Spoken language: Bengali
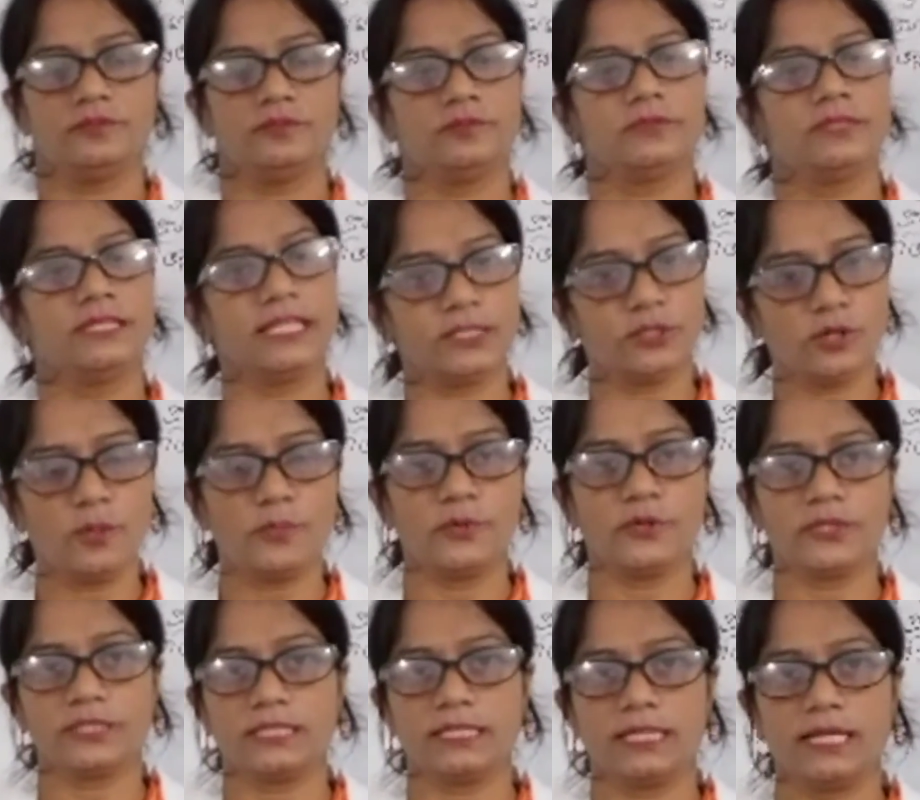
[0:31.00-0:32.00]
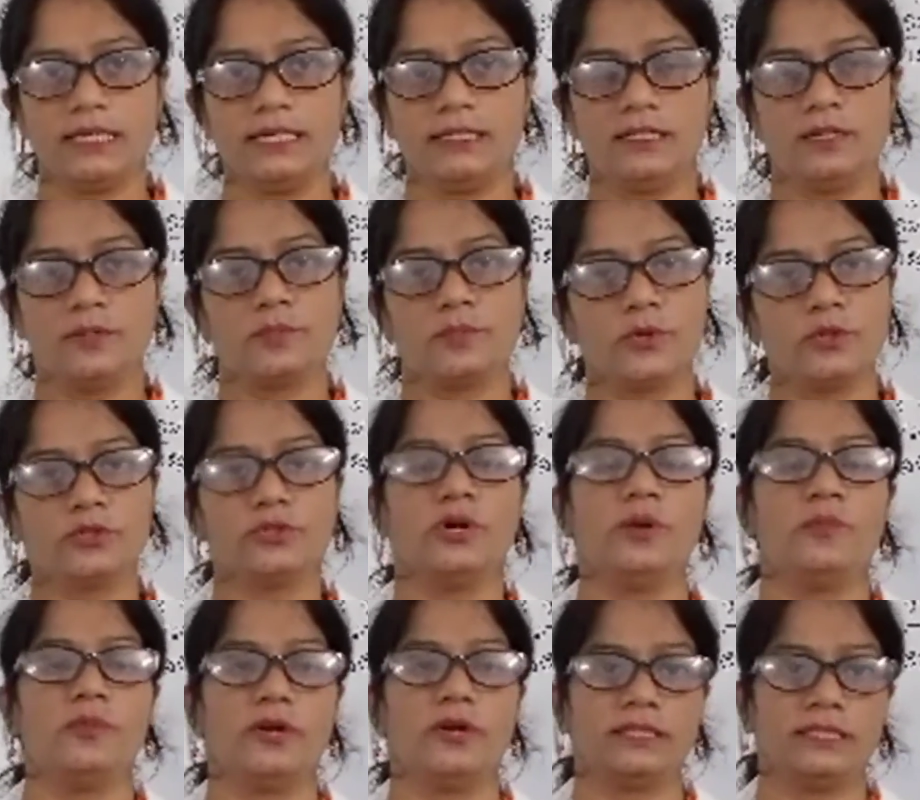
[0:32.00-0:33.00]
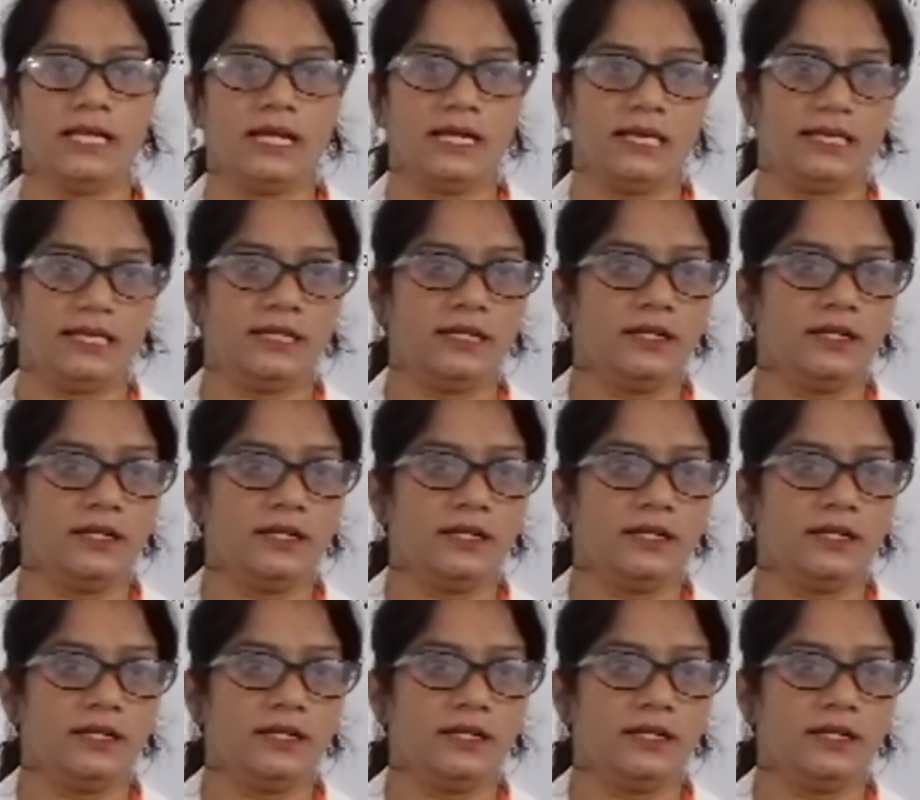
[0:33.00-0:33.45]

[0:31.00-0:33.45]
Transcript: দ্বিতীয় পত্রের প্রথম অধ্যায়